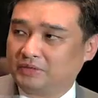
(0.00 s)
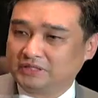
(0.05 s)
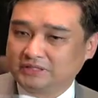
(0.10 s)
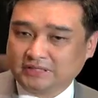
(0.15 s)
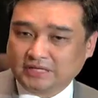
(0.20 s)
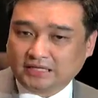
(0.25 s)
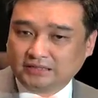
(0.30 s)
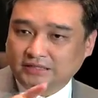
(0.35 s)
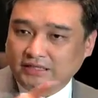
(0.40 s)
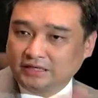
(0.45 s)
mas
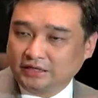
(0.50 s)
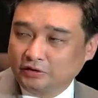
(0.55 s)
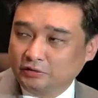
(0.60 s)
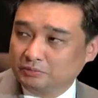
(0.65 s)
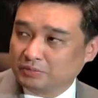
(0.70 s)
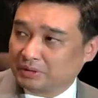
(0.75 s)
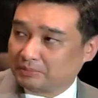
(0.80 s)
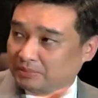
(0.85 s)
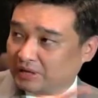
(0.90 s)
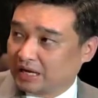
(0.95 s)
dadali
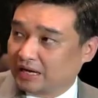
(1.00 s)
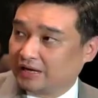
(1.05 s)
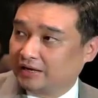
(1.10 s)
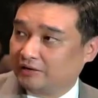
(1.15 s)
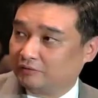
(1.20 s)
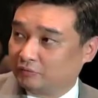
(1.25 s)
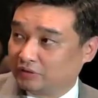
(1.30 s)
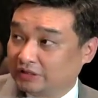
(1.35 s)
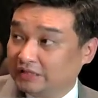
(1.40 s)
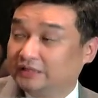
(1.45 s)
yung
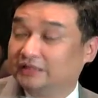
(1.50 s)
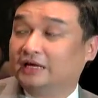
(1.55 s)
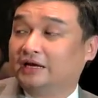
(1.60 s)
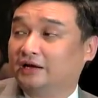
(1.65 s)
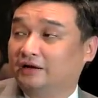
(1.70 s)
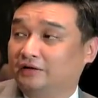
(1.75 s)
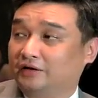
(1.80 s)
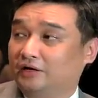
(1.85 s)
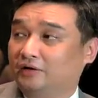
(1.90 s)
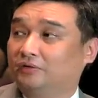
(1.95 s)
pagbiyahe within the
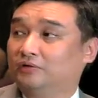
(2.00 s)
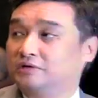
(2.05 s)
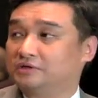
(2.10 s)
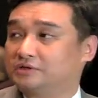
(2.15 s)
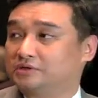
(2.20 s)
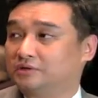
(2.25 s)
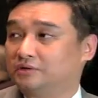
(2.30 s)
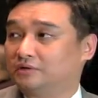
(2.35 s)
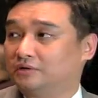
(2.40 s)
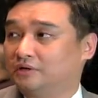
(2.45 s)
area
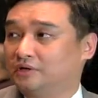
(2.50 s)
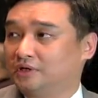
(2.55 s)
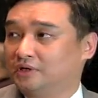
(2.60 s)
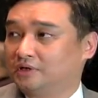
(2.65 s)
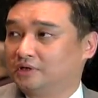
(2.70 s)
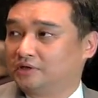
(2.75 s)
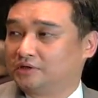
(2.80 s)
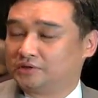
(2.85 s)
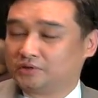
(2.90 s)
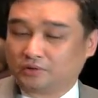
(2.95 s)
also.
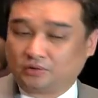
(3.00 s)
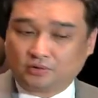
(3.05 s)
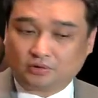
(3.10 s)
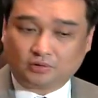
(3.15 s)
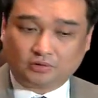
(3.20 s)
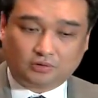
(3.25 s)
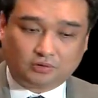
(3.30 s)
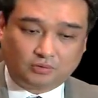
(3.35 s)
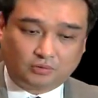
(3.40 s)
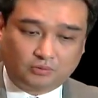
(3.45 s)
So,
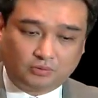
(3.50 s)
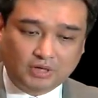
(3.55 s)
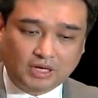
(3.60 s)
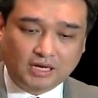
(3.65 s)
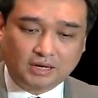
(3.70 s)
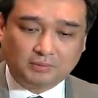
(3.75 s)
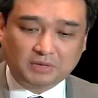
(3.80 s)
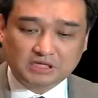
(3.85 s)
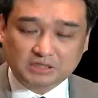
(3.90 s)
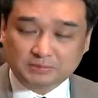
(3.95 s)

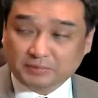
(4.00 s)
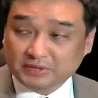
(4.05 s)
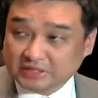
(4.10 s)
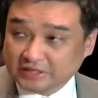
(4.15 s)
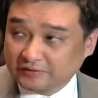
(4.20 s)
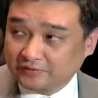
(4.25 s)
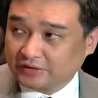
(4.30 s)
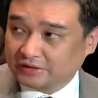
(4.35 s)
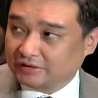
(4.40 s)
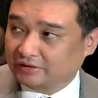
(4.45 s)
wala namang
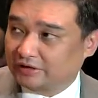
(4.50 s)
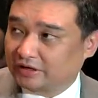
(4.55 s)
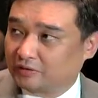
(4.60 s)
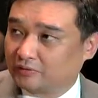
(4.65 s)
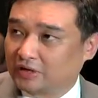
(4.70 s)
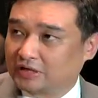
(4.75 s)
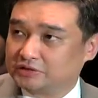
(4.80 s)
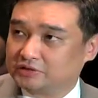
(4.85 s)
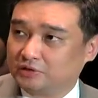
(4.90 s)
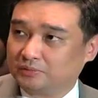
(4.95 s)
specific na
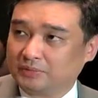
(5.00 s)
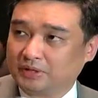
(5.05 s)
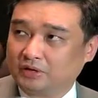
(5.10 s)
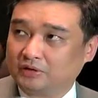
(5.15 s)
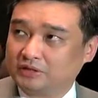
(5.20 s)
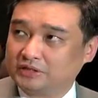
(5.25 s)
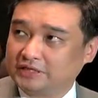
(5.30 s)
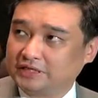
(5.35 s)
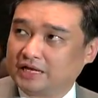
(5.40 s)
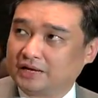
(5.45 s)
request, no?
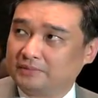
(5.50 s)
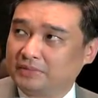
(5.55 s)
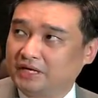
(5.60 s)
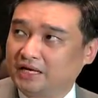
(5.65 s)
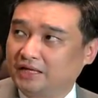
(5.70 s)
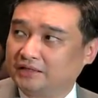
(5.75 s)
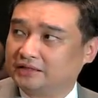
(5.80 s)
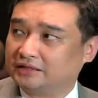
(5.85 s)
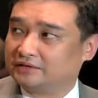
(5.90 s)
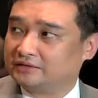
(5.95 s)
pero sinabi
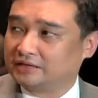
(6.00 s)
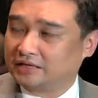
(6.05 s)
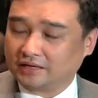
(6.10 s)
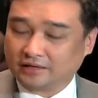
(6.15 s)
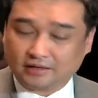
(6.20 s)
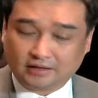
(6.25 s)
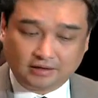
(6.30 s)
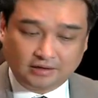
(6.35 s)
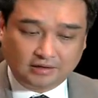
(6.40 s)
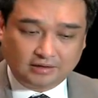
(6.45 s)
natin
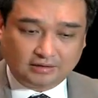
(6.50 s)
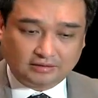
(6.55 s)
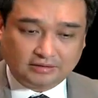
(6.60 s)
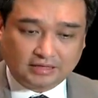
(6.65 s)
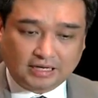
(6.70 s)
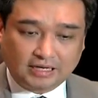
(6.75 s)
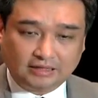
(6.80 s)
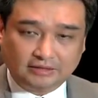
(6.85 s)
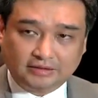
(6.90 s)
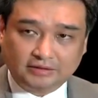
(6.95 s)
na
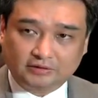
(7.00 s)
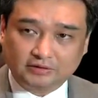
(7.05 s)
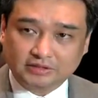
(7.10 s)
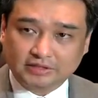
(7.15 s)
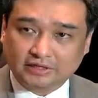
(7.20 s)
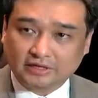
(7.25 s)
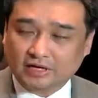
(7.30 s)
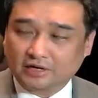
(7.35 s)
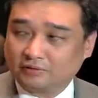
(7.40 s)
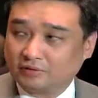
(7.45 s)
dahil dito sa
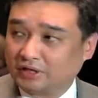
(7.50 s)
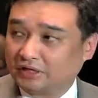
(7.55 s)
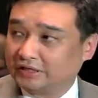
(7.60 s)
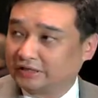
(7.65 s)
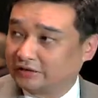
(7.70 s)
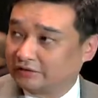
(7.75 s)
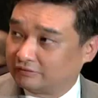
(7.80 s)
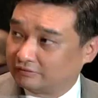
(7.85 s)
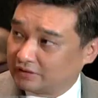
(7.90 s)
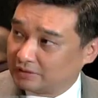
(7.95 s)
ginagawa
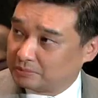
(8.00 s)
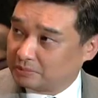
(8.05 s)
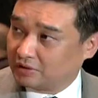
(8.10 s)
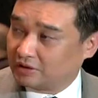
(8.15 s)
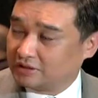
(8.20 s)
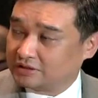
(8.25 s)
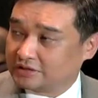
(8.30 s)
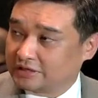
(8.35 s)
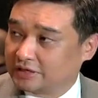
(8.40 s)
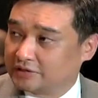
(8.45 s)
nating
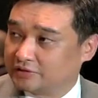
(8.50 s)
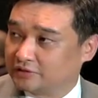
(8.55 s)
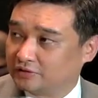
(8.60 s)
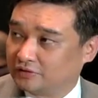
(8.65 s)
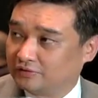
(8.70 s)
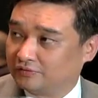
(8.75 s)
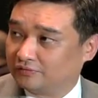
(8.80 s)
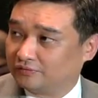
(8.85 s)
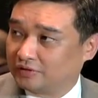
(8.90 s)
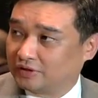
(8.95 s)
liberalization
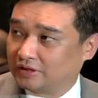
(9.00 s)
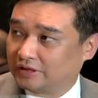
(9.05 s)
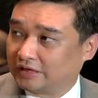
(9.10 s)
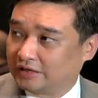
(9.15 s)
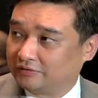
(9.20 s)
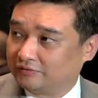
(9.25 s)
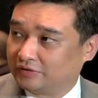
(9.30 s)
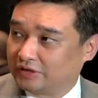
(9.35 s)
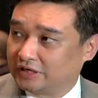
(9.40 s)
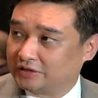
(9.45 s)
of uh,
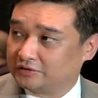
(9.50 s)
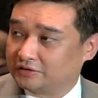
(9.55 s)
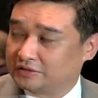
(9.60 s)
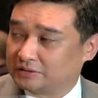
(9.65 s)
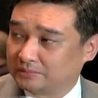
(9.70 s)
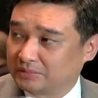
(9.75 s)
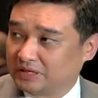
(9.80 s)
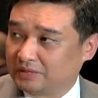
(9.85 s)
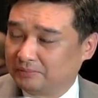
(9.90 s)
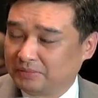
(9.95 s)
aviation
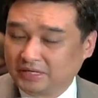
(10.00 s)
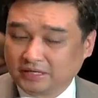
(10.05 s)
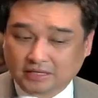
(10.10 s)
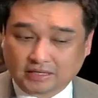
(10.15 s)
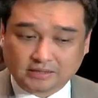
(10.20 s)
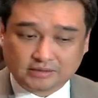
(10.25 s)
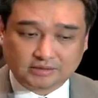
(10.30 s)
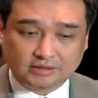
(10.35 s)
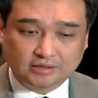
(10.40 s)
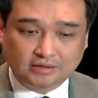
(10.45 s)
sa
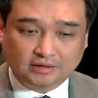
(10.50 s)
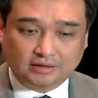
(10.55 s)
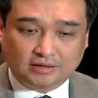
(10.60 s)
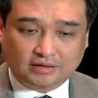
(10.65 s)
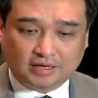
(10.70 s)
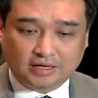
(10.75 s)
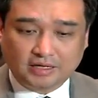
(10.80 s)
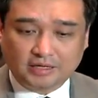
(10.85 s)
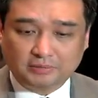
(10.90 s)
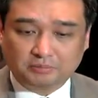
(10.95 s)
Pilipinas,
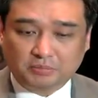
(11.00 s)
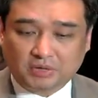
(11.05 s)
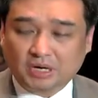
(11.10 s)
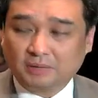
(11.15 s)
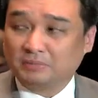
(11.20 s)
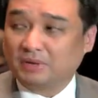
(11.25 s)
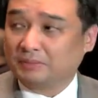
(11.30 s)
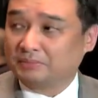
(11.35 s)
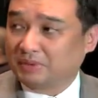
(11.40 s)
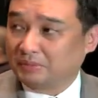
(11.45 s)
ay baka
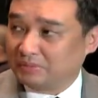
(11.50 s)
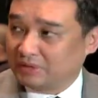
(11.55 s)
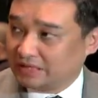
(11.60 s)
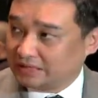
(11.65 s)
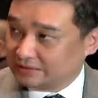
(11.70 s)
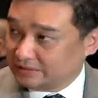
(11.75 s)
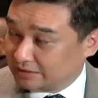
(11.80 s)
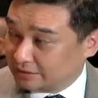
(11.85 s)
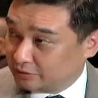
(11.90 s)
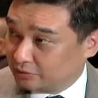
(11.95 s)

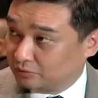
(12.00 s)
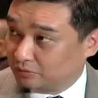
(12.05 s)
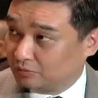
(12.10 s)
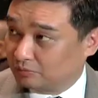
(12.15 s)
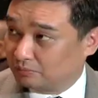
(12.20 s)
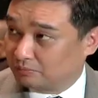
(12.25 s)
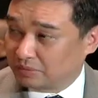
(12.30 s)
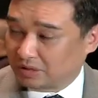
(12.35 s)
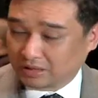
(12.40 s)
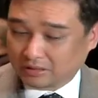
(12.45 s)
mapabilis din
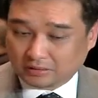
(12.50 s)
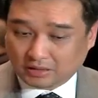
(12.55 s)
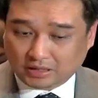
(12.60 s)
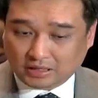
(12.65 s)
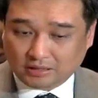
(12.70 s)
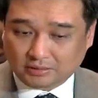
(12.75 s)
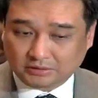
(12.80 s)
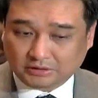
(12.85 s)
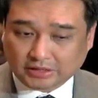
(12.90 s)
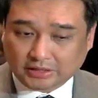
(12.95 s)
yung
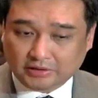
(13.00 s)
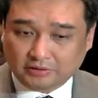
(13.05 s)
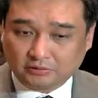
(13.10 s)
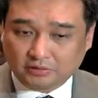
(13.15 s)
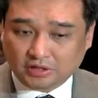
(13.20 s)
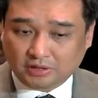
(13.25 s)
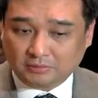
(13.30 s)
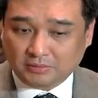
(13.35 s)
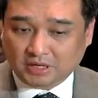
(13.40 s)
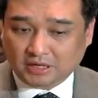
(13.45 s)
pagtayo
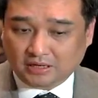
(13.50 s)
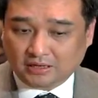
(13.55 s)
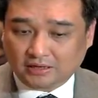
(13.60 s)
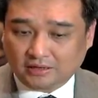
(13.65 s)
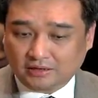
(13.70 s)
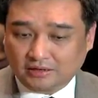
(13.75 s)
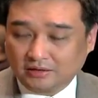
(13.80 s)
uh, ng mga